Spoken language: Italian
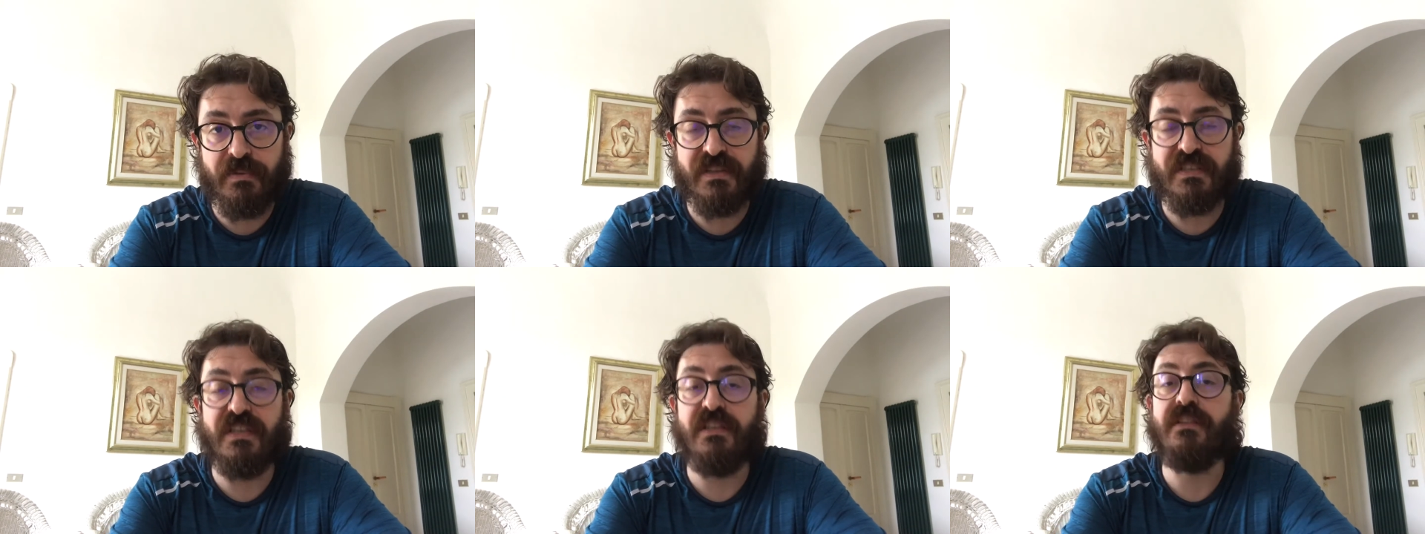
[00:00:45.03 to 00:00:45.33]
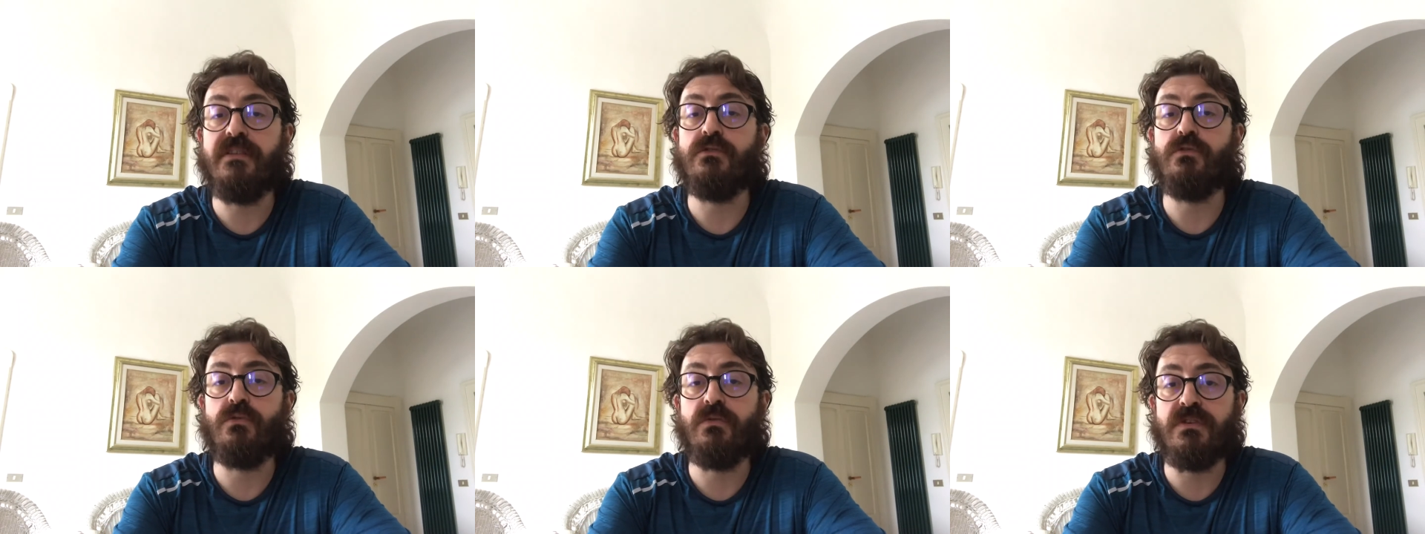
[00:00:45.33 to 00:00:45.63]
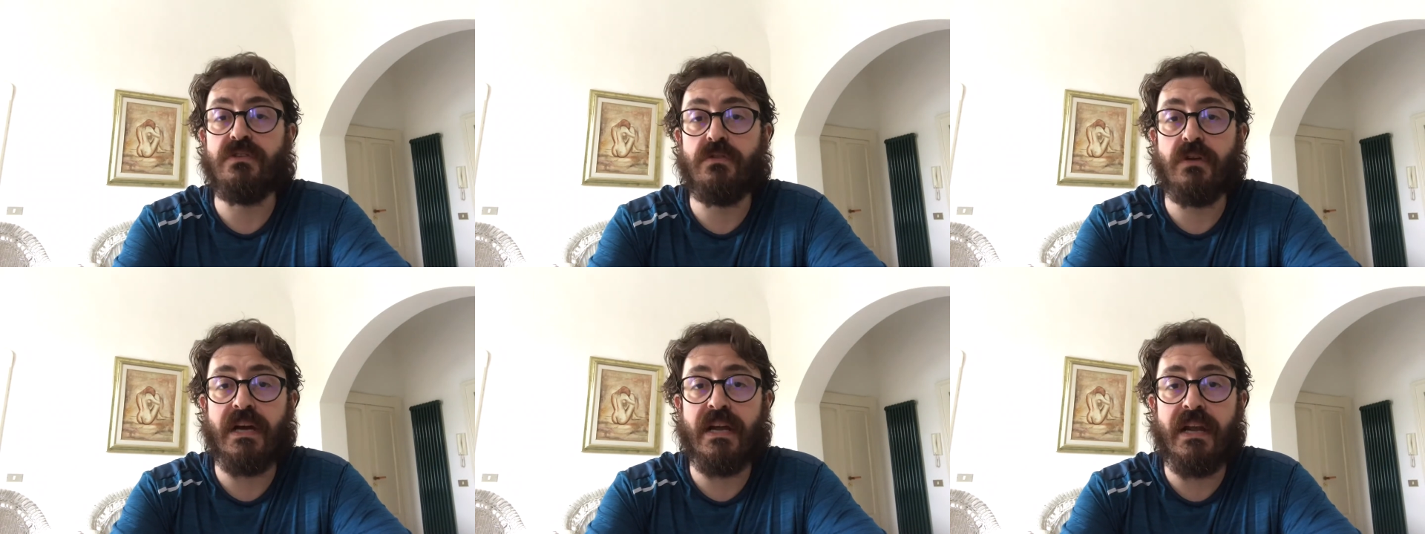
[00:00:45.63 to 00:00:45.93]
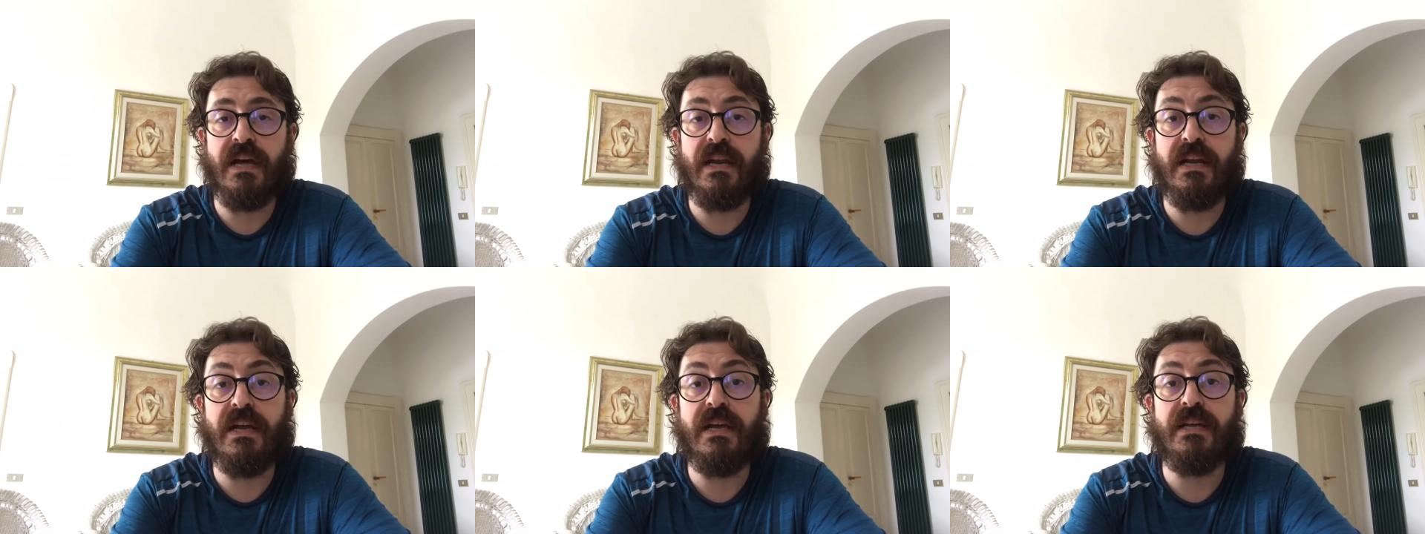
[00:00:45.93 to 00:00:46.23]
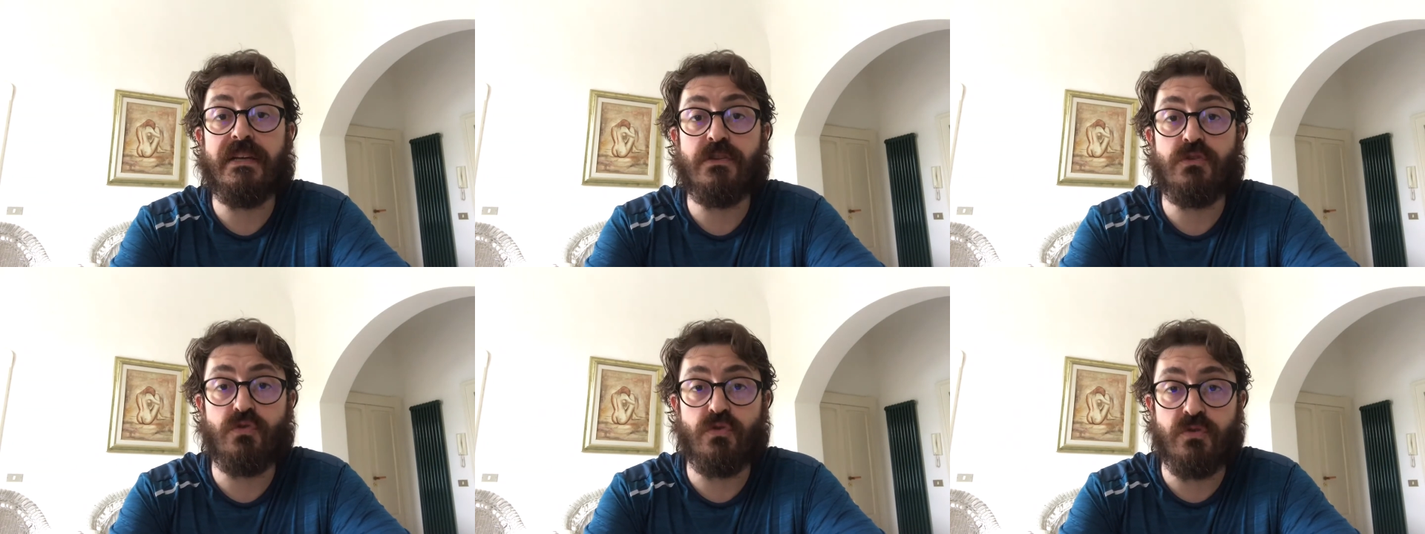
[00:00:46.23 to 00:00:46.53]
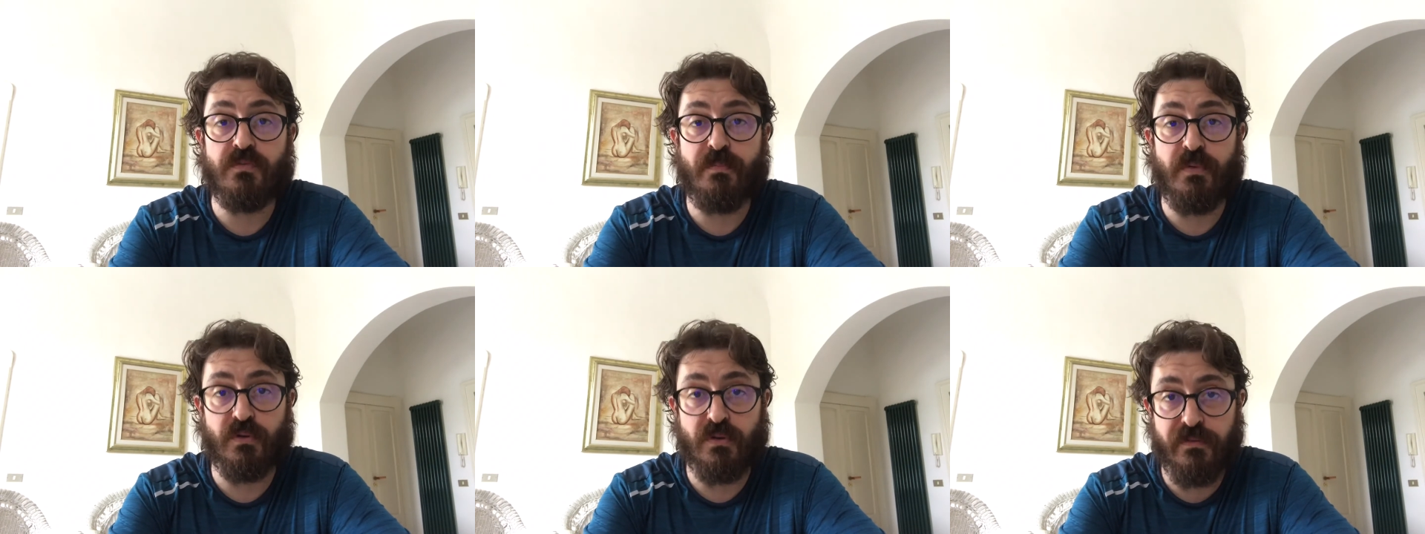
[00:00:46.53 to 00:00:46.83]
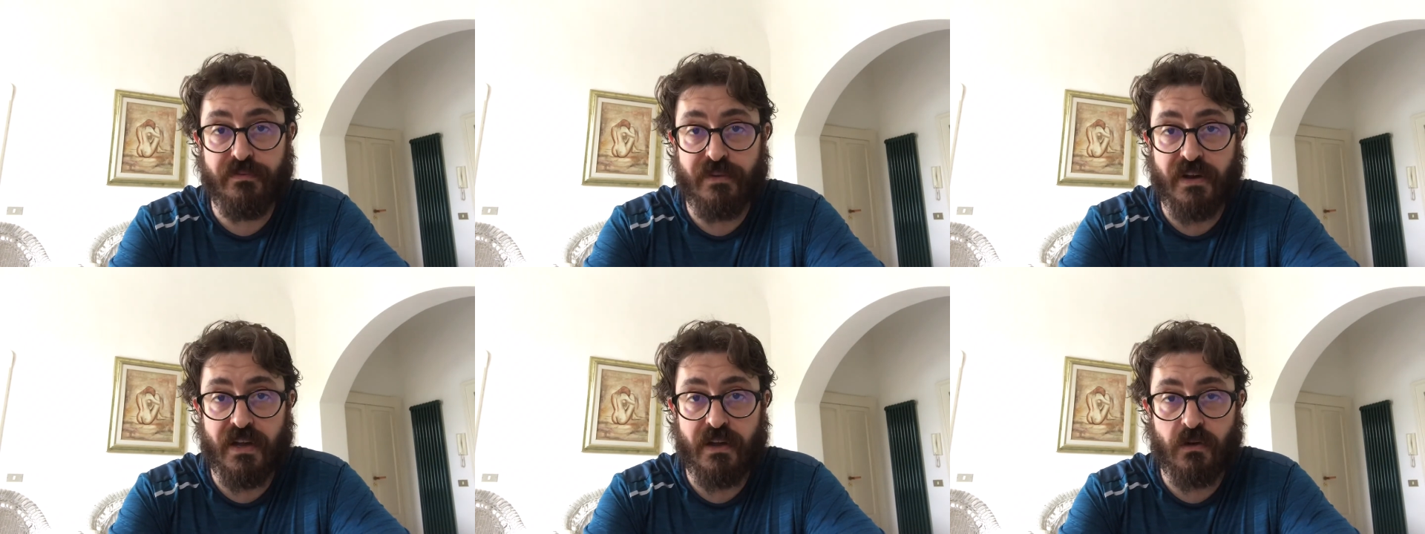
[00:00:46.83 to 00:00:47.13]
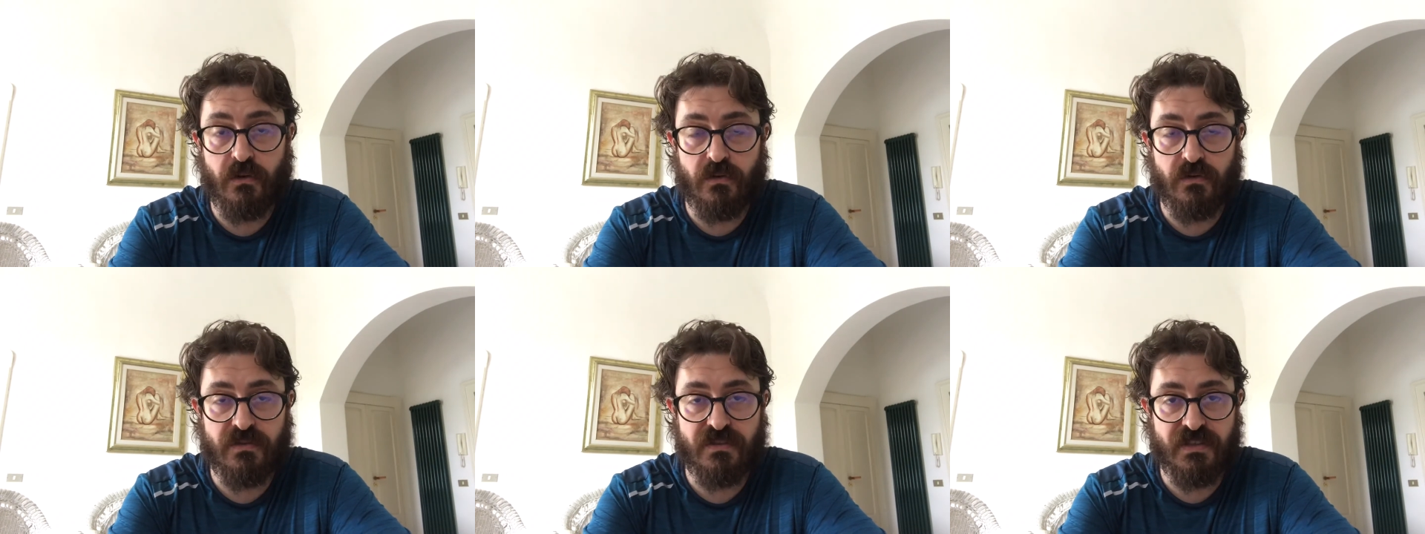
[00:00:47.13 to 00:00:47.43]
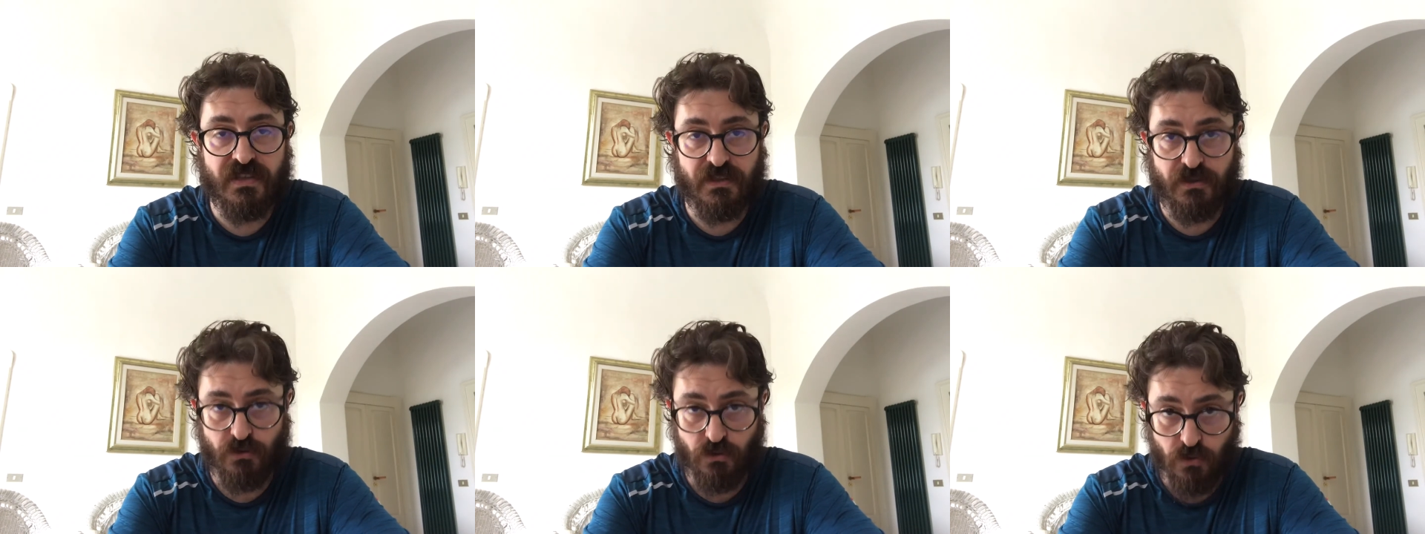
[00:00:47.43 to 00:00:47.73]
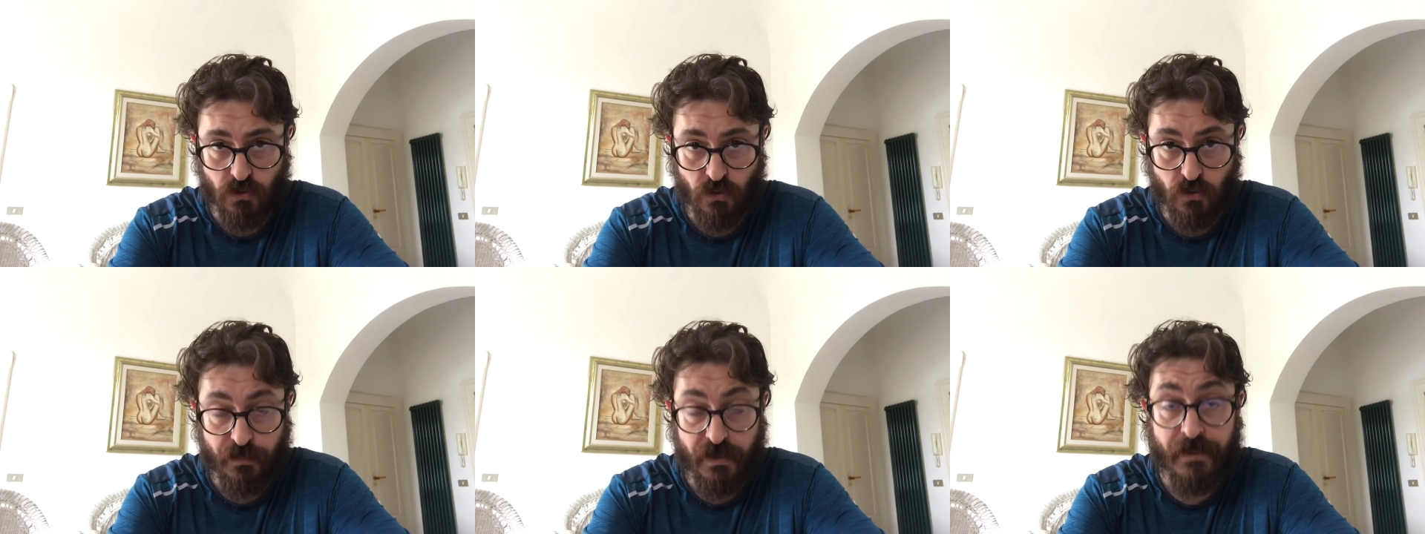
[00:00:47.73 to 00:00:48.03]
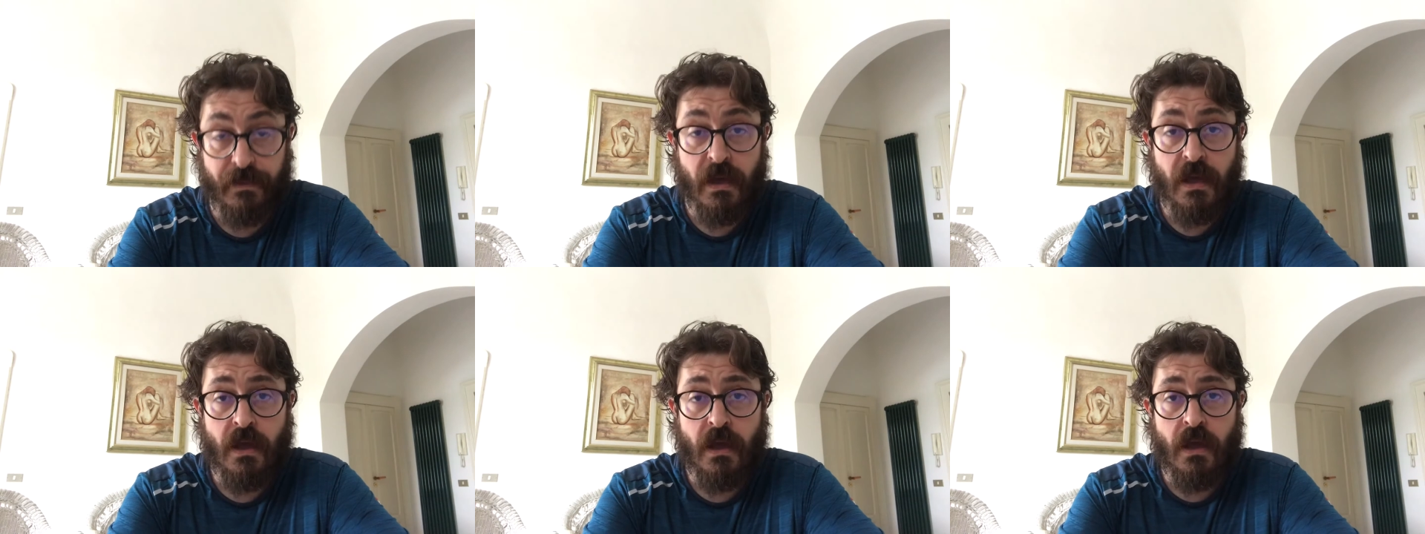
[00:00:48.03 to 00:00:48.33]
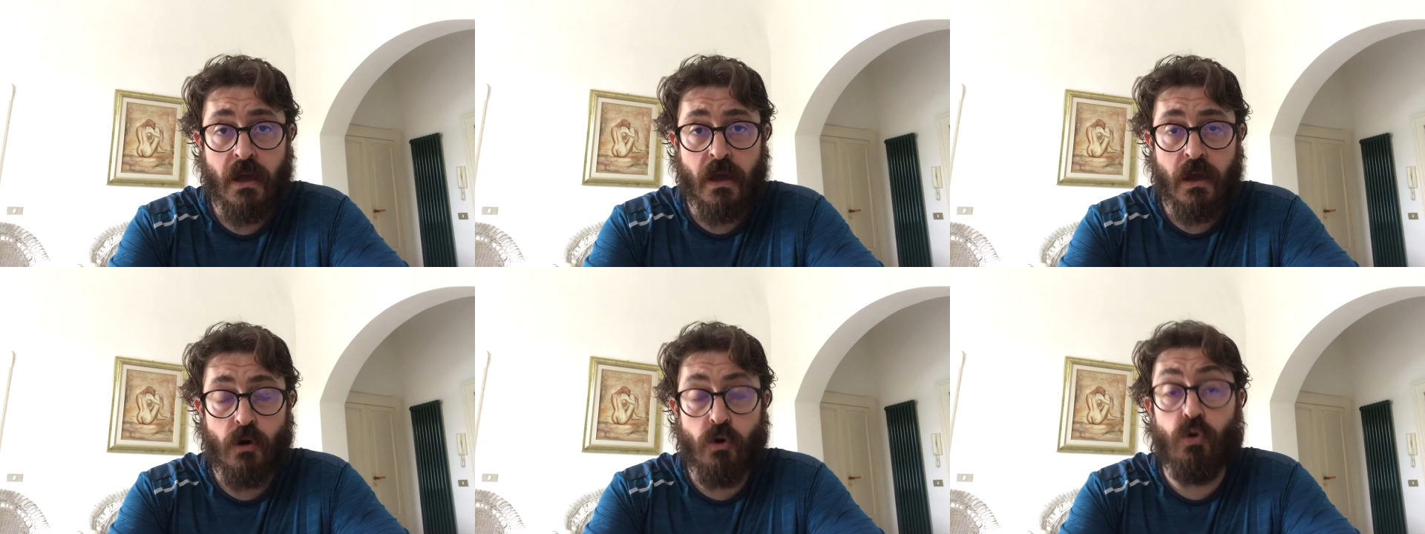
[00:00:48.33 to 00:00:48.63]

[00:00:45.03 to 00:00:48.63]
presente su questo canale e su Spotify con lo stesso nome.